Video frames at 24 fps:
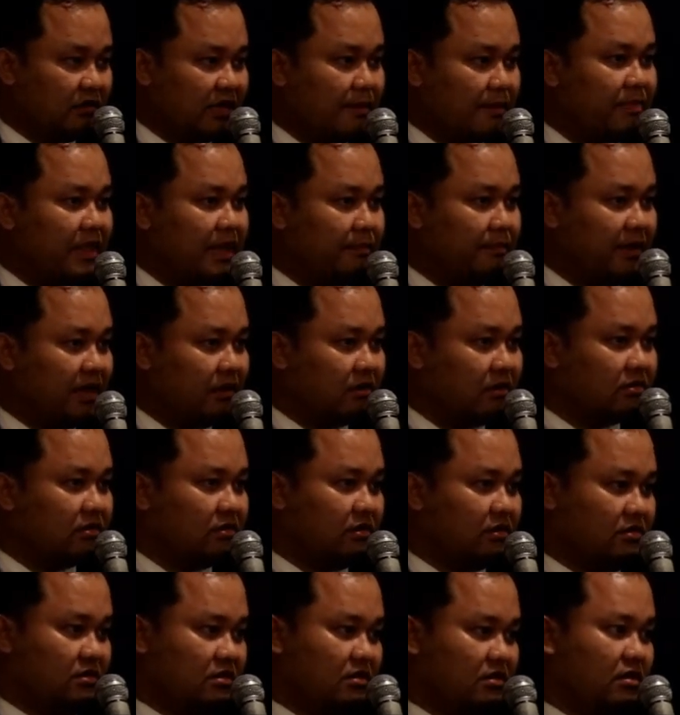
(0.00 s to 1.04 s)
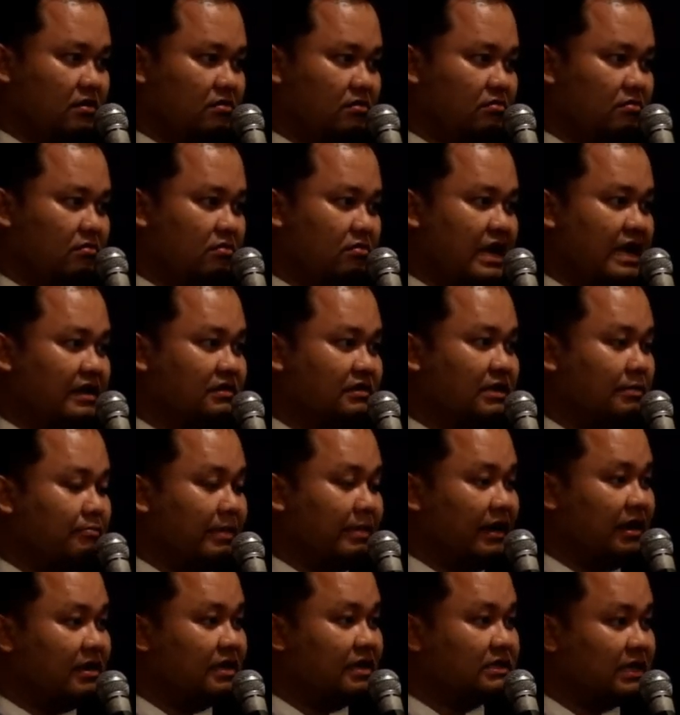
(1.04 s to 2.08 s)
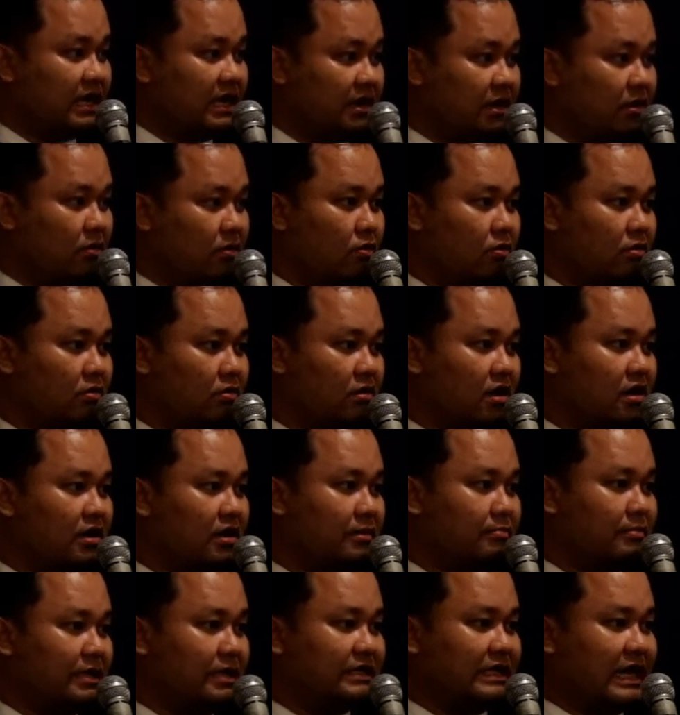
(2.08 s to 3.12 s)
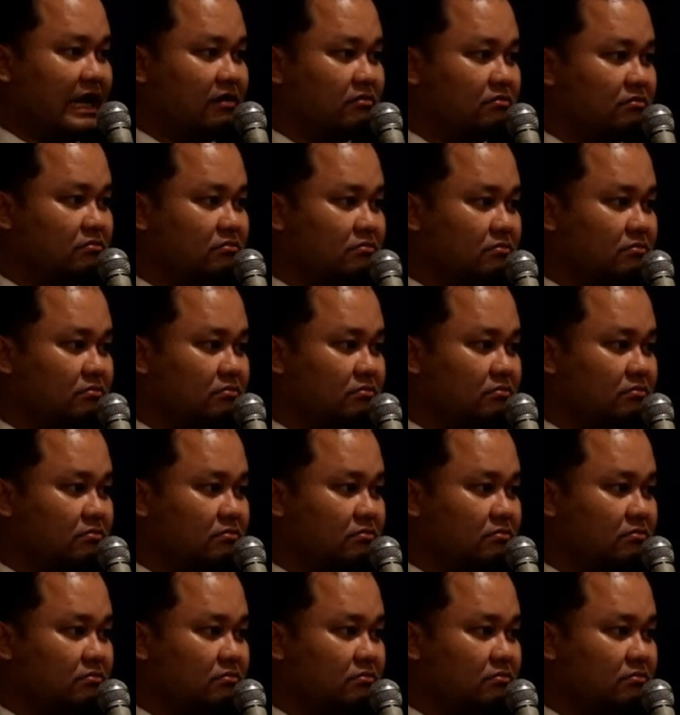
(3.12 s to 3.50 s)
ธรรมเนียมนี้เกิดขึ้นในสมัยรัชกาลที่ 6 เริ่มมาจาก